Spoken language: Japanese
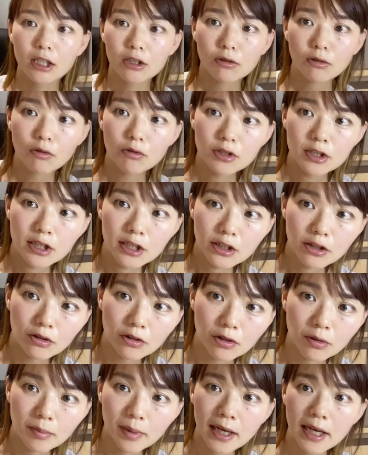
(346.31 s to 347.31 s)
個人業
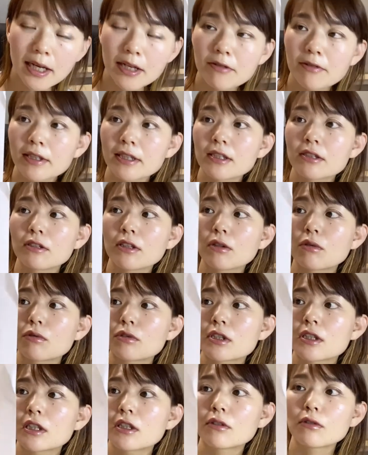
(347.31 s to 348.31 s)
の場合はですね、こ
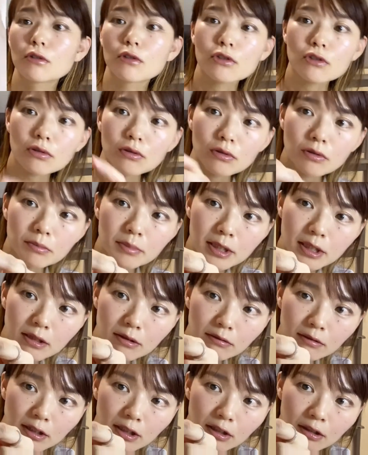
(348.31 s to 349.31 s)
ちらのようにちょっと見に
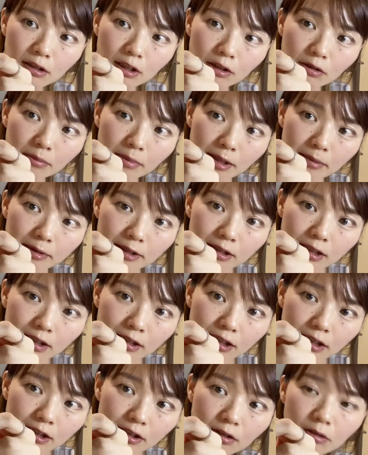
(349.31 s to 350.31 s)
くいんですけど、見えますか
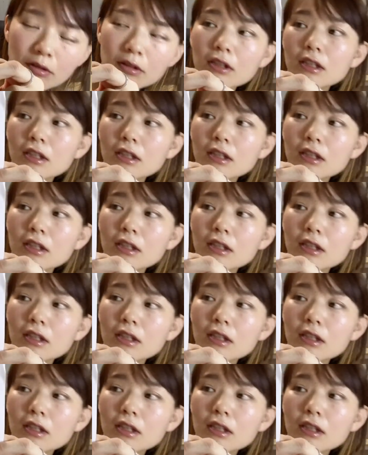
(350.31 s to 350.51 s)
ね、資料。